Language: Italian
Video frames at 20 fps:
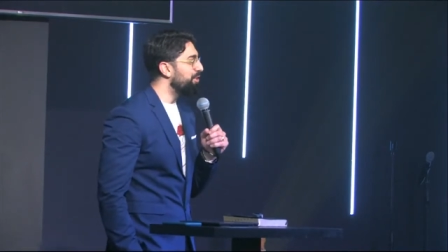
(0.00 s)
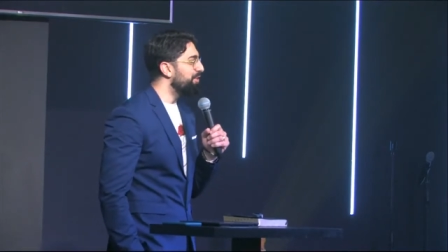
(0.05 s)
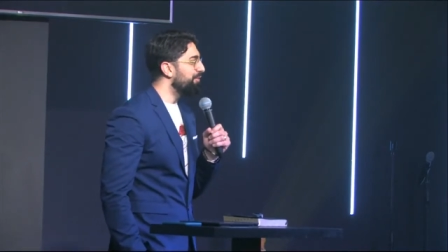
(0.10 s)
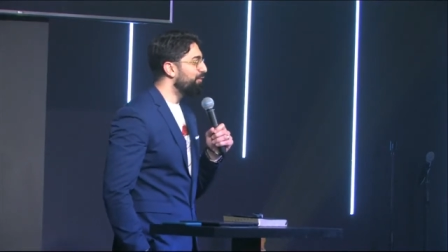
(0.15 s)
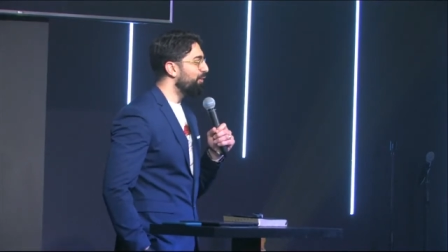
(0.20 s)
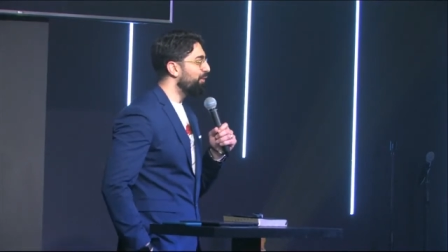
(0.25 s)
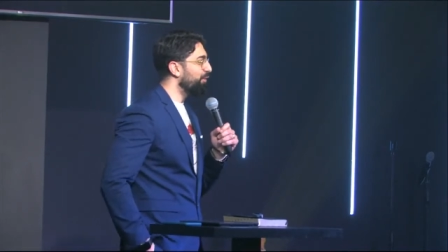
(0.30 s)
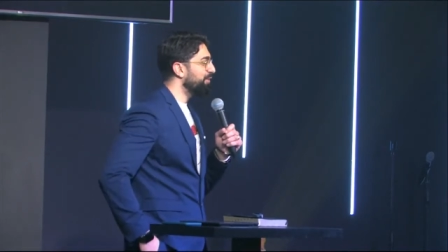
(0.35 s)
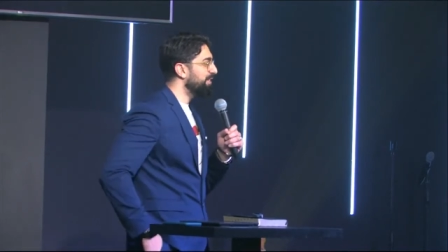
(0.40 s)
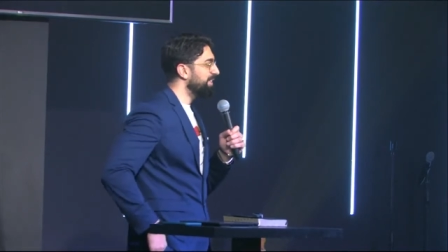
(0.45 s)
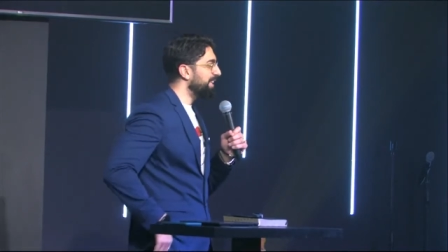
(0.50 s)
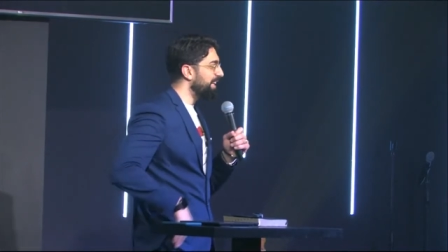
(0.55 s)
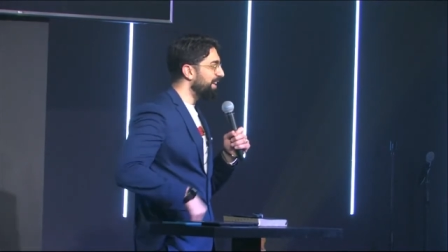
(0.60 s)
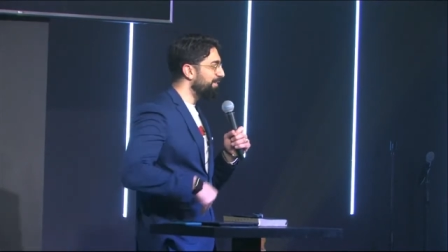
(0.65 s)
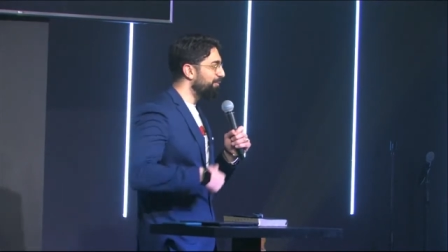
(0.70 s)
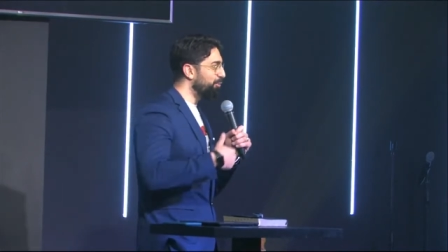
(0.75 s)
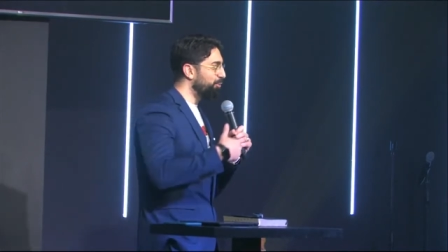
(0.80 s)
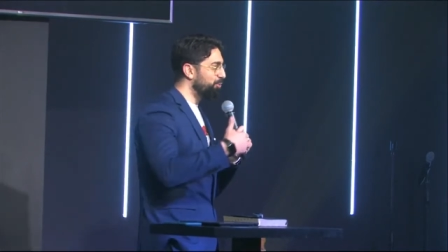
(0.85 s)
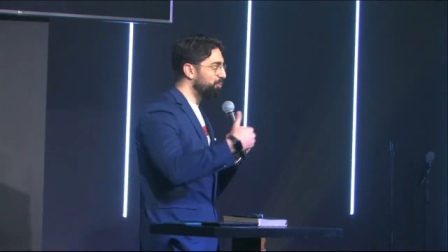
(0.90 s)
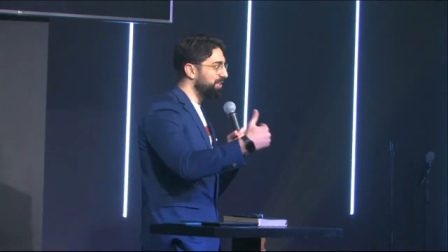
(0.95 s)
volta la
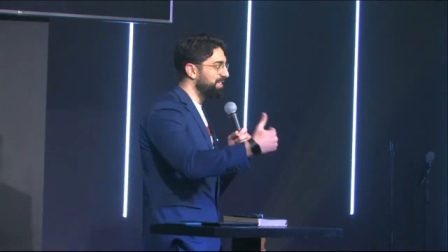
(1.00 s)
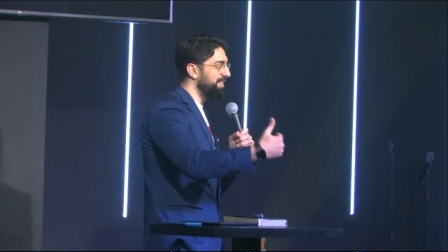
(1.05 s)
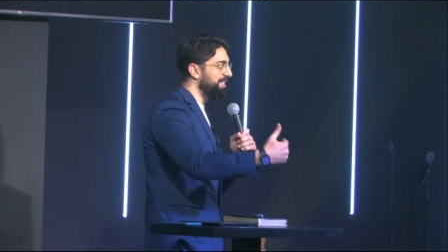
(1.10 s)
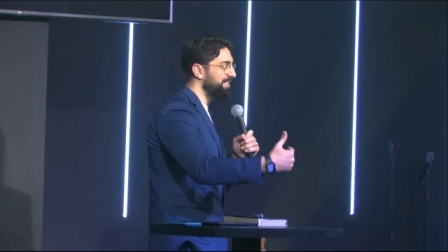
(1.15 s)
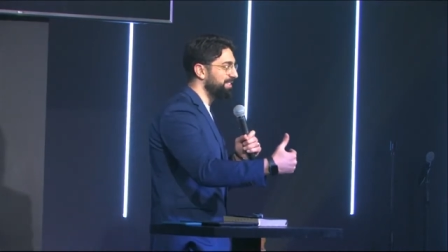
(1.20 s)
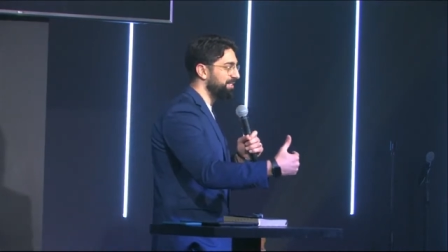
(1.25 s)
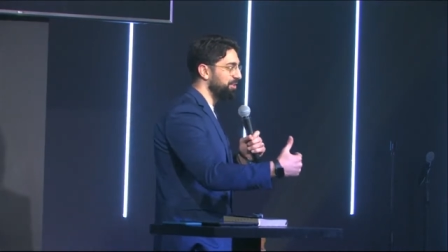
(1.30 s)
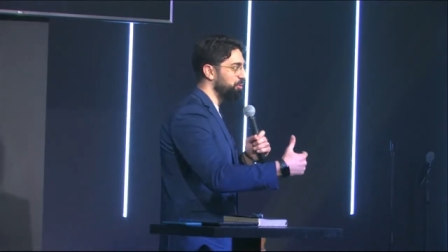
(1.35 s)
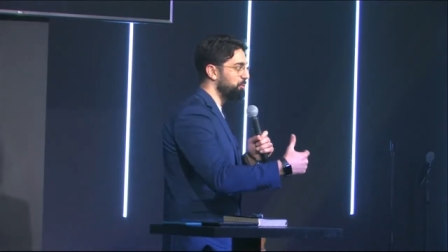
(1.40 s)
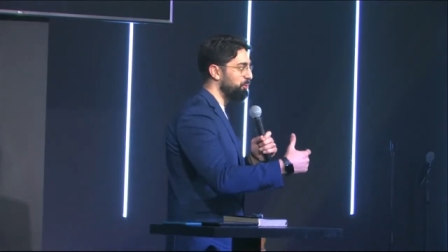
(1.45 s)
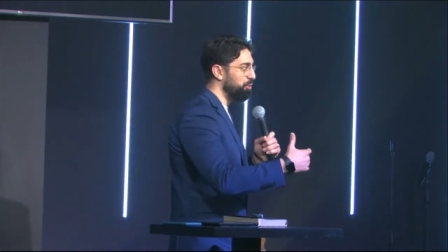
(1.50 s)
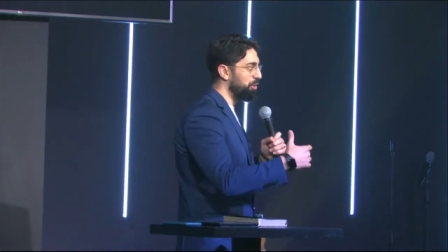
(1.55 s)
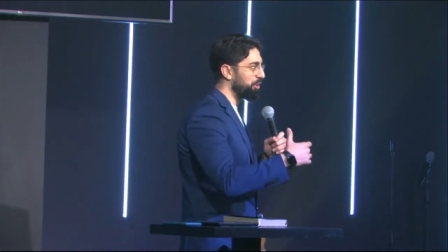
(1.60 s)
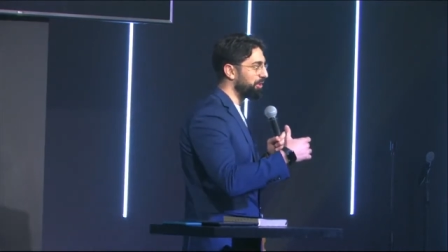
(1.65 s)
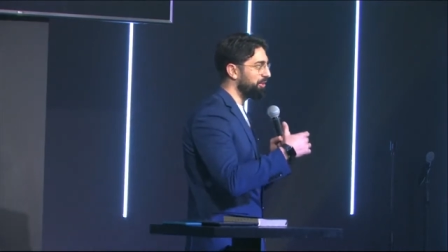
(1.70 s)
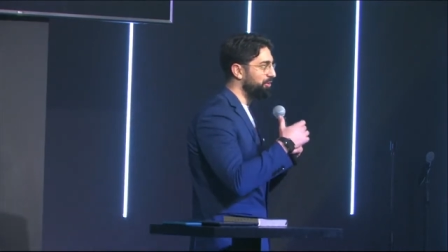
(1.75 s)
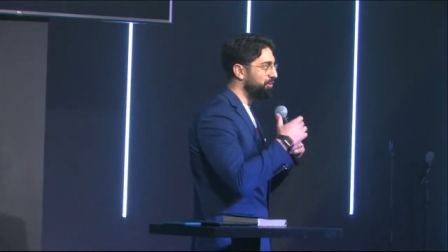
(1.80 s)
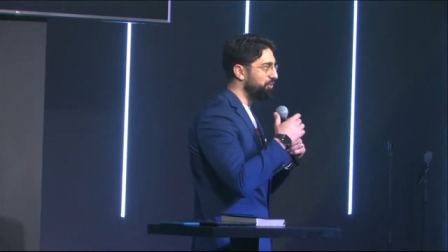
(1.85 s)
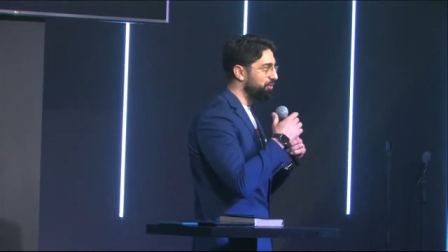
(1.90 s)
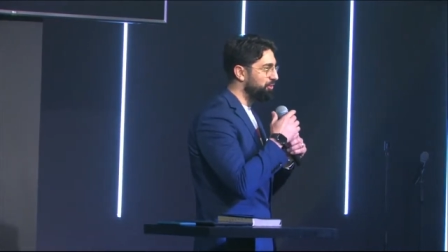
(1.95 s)
voce del Signore che
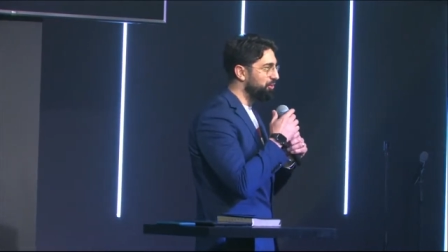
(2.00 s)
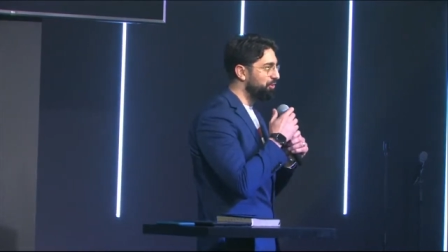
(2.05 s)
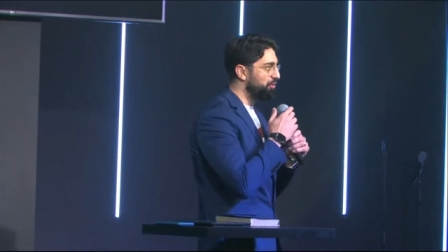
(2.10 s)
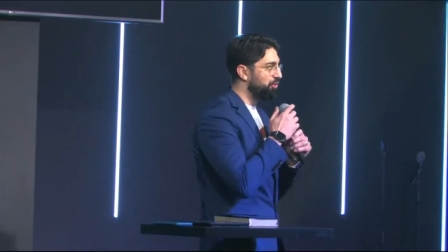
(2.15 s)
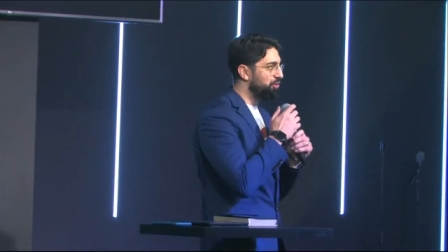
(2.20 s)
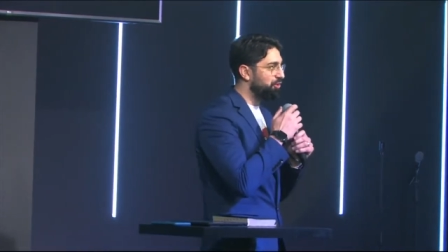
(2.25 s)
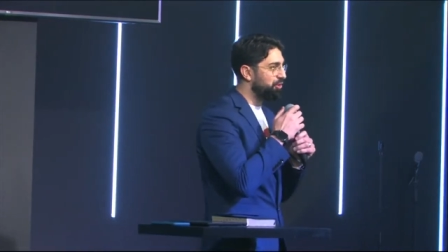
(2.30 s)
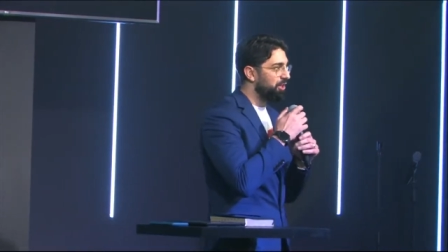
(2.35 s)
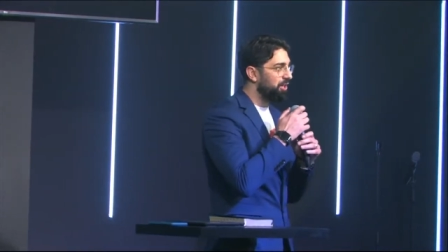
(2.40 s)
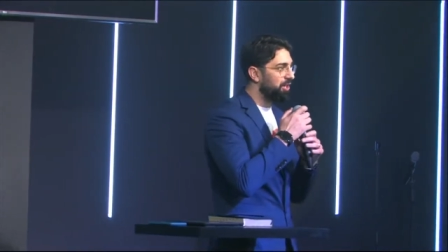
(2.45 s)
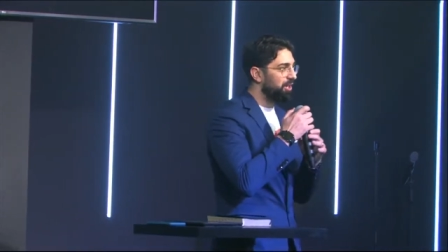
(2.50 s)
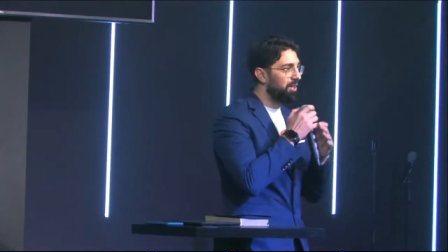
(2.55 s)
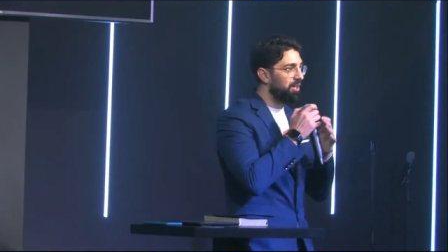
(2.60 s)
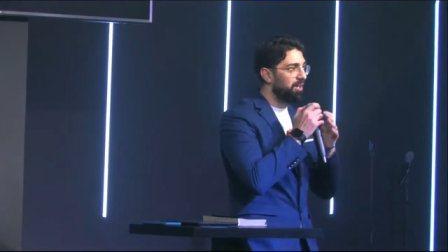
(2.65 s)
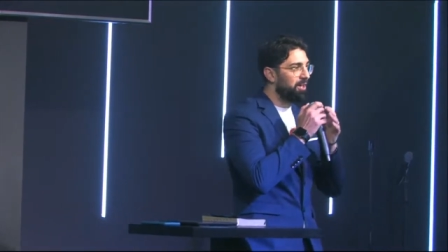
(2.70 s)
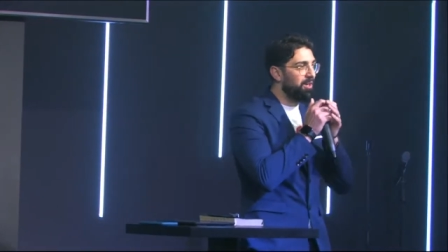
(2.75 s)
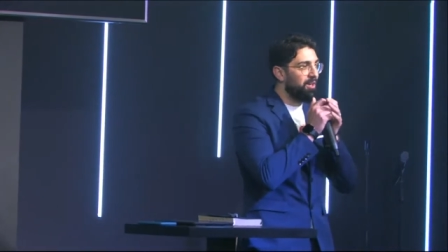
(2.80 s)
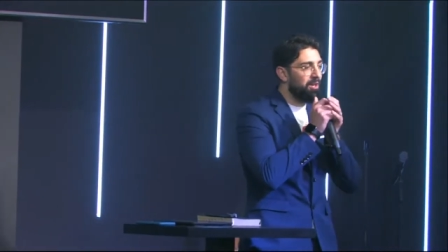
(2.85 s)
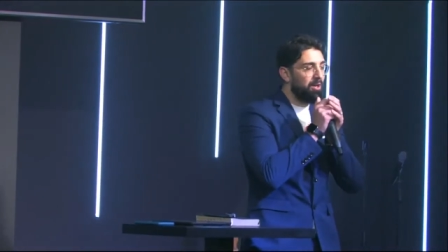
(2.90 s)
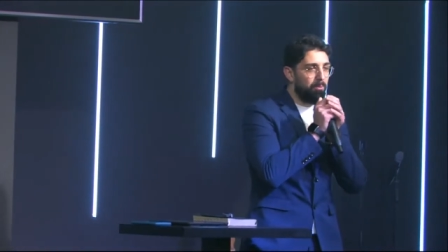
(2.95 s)
ci dice,